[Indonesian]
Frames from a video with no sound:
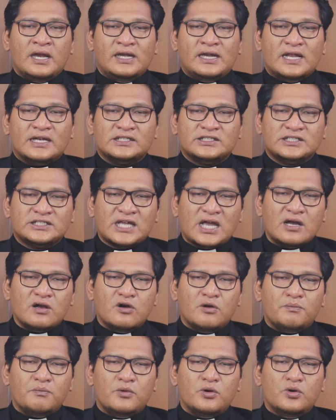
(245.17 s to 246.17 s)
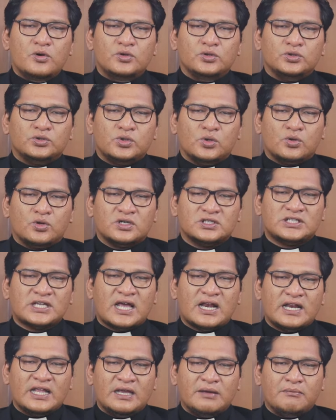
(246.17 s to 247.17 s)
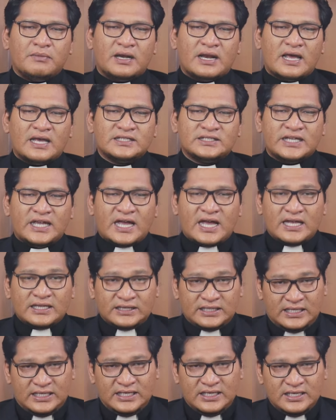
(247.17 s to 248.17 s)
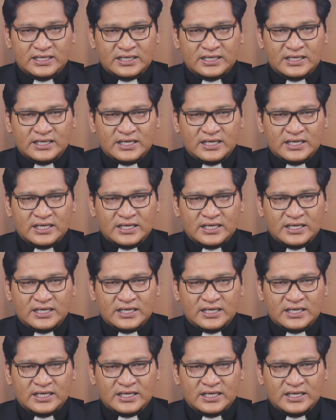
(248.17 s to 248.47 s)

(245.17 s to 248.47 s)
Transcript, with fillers: dan sanggup untuk saling menasehati.